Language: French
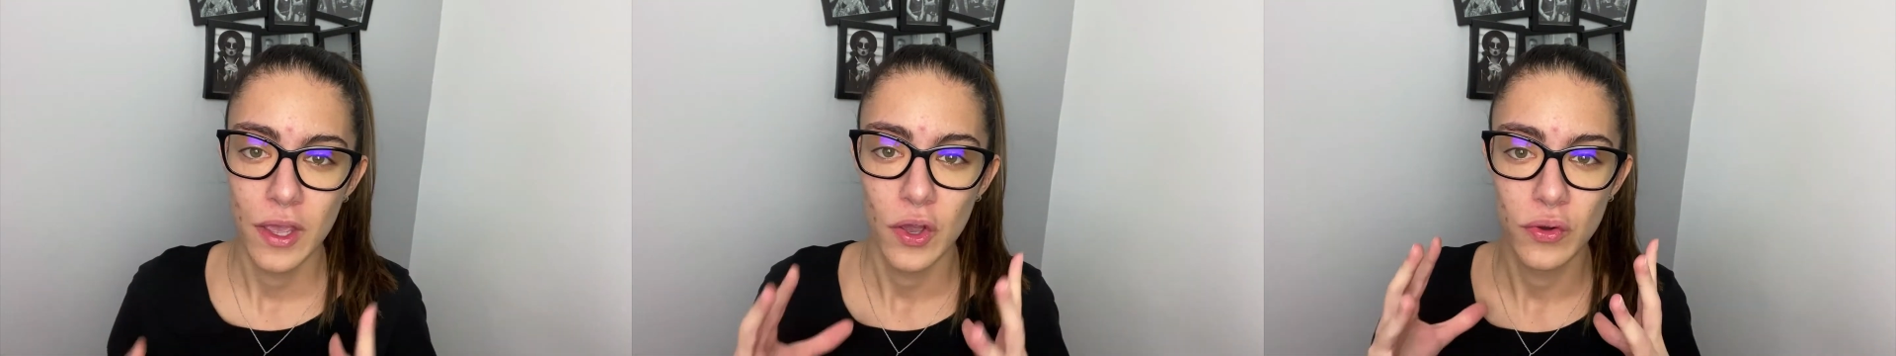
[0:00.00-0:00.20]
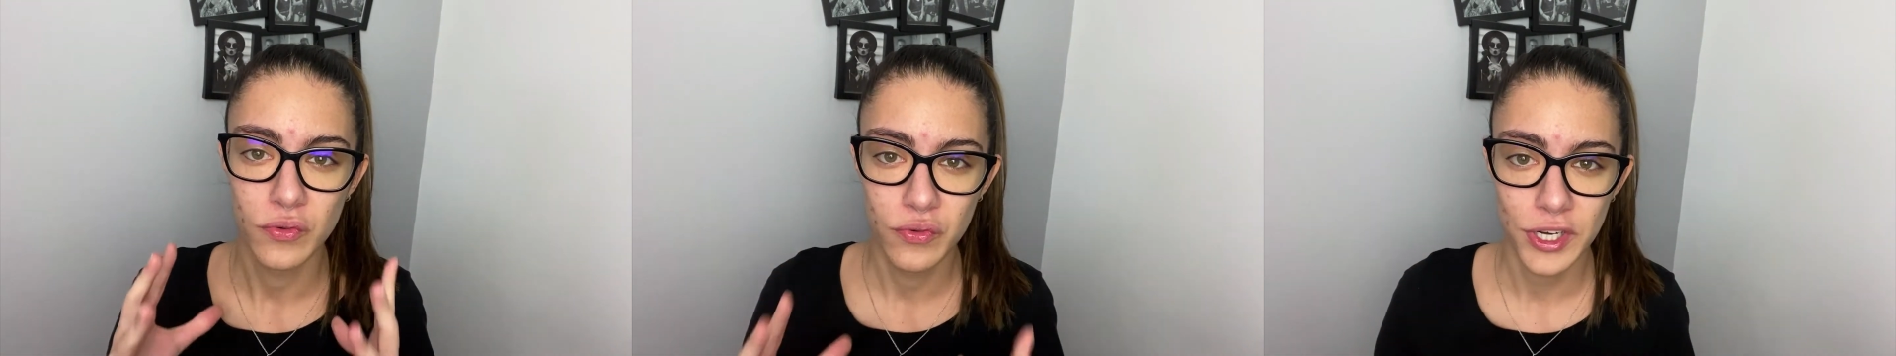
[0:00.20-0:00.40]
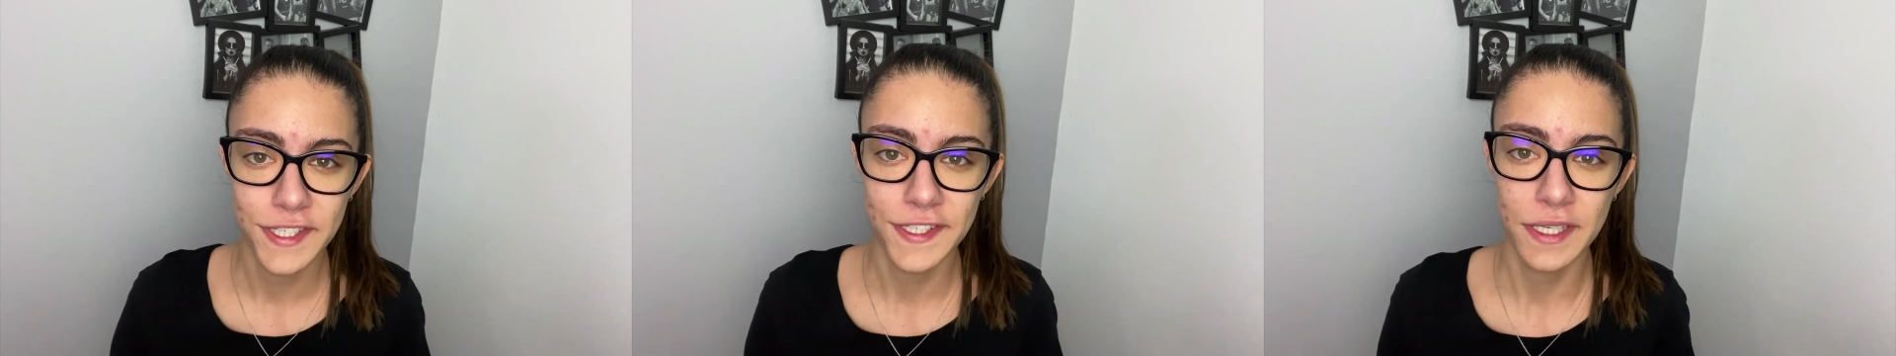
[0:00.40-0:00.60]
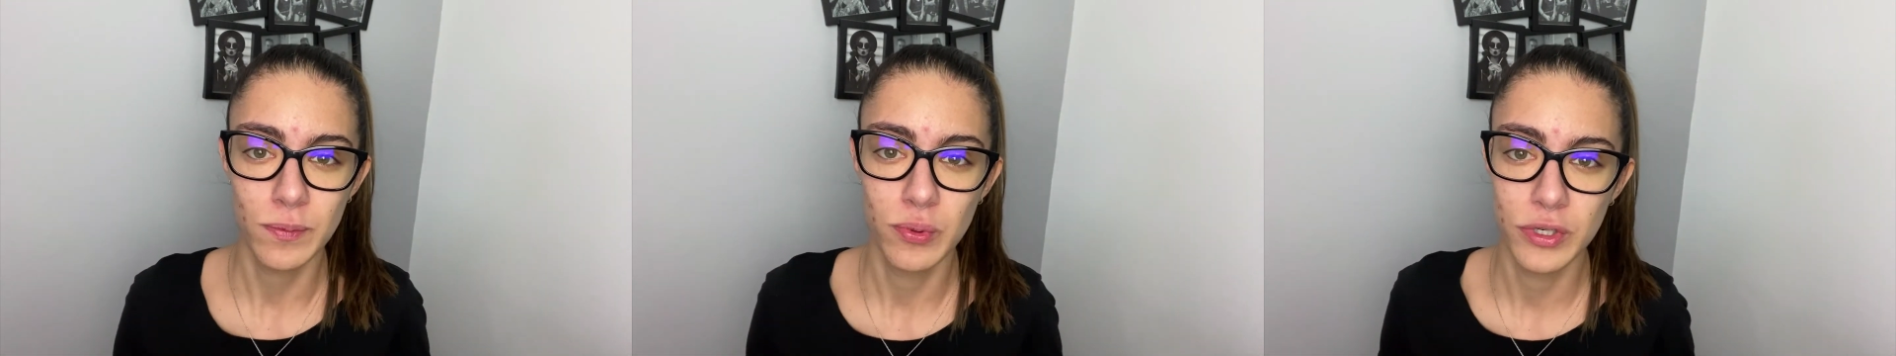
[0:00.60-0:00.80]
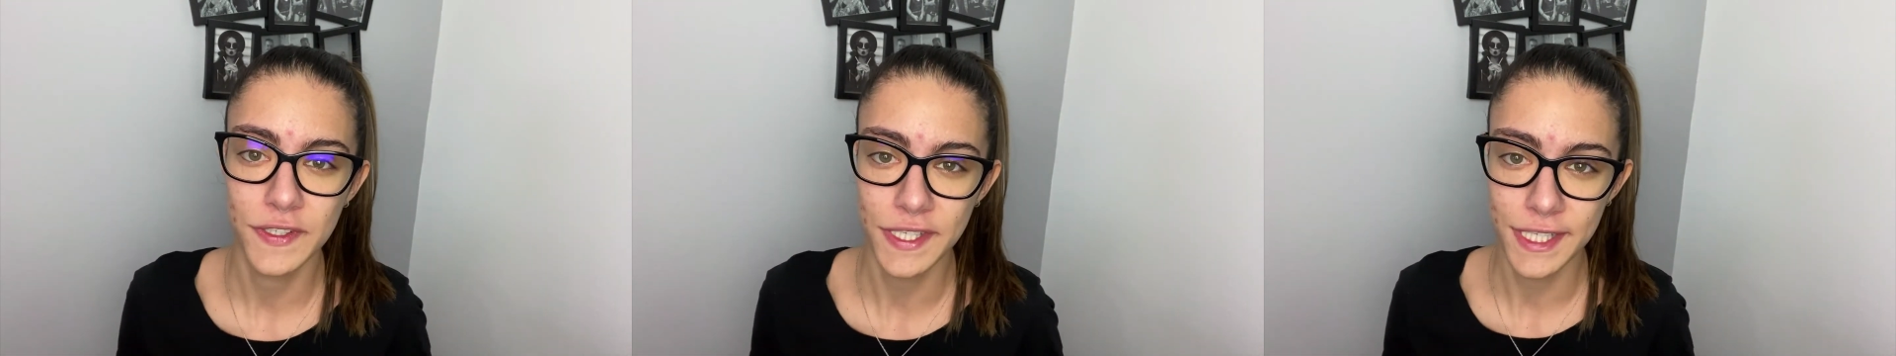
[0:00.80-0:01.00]
Voici
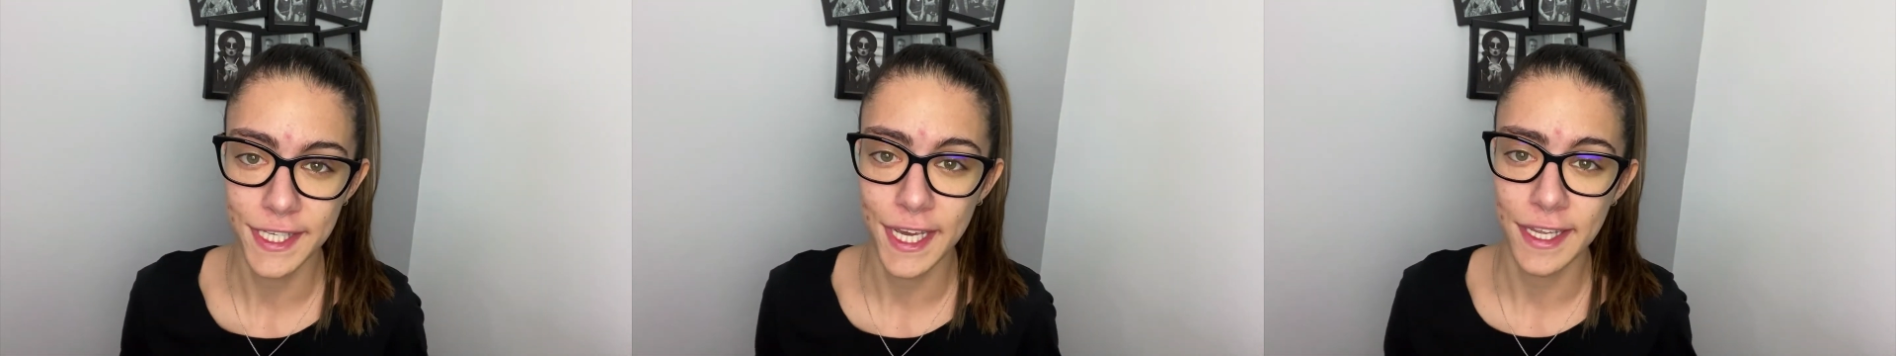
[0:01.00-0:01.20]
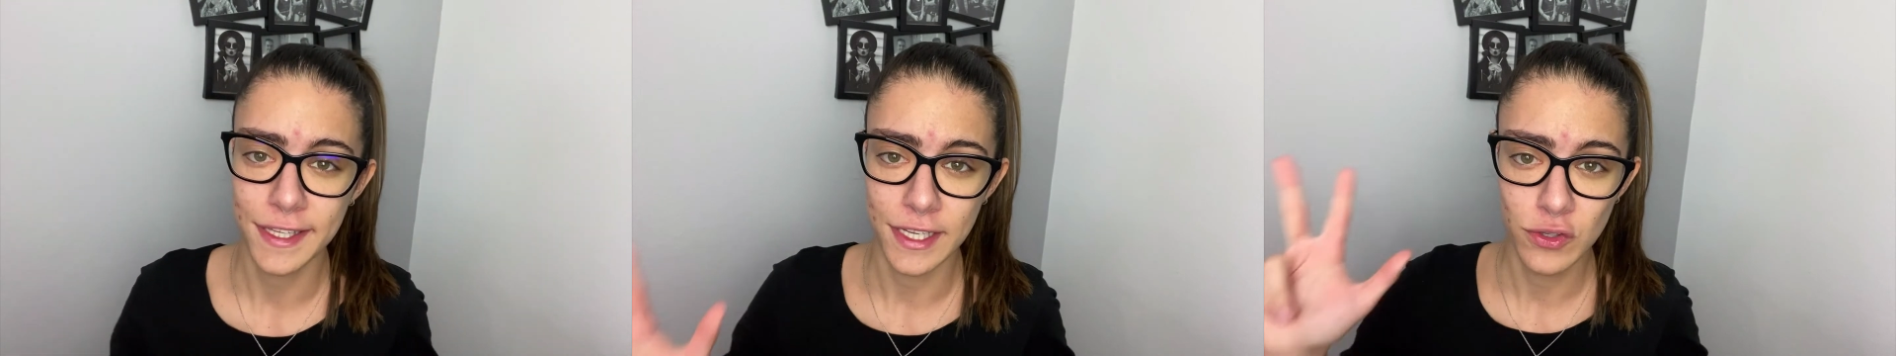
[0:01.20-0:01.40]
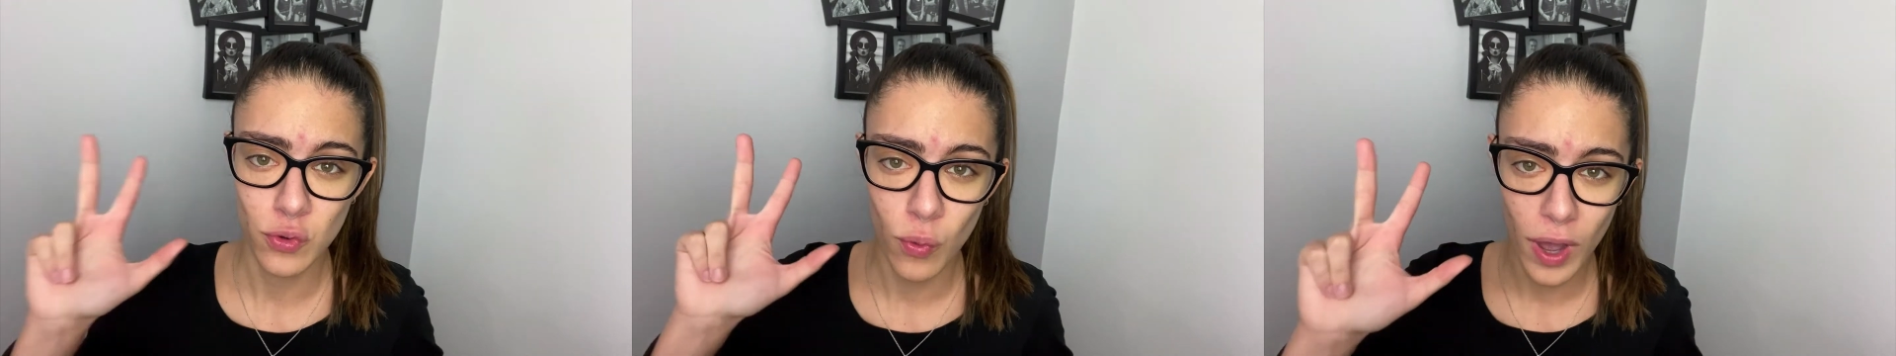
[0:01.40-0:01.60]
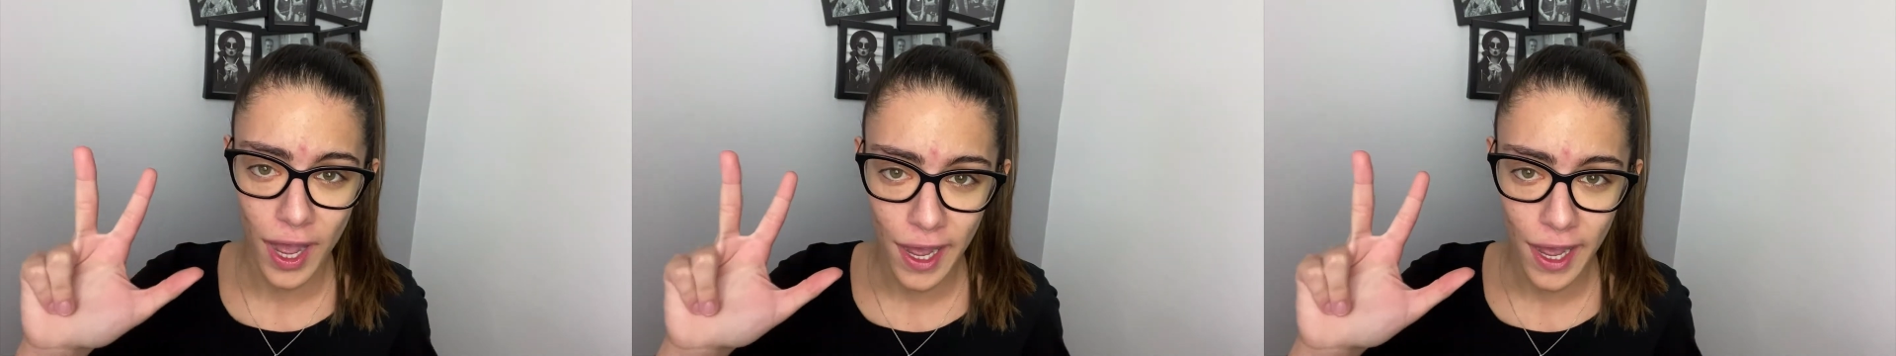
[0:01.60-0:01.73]
pour ce qui est des trois